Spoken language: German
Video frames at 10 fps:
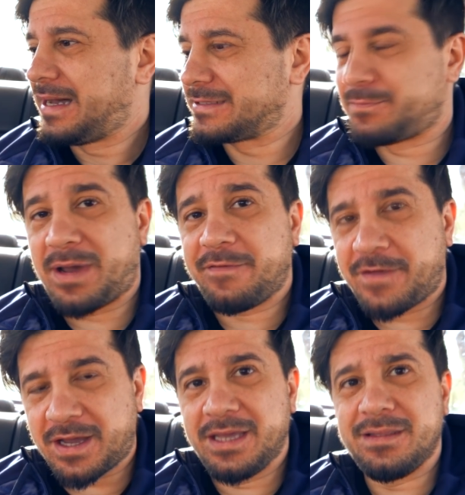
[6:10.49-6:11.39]
Also
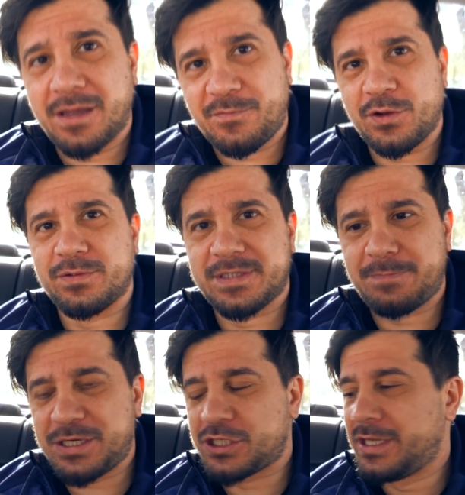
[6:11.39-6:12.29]
Beifahrer hinten haben wir noch ein
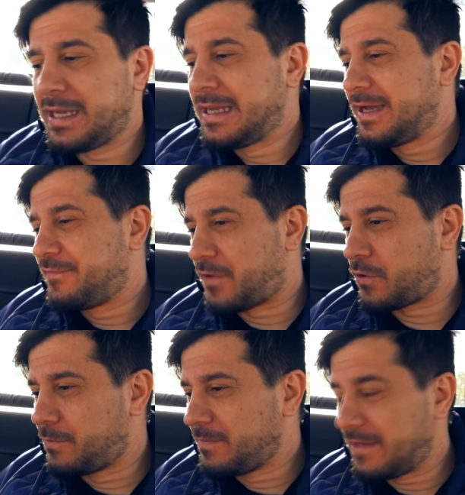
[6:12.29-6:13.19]
Special.
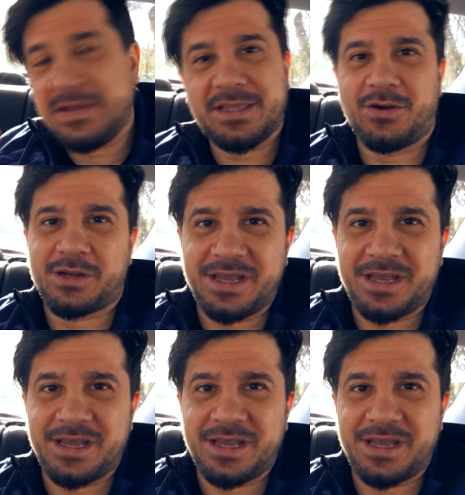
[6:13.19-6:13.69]
Warum, wird ihr auch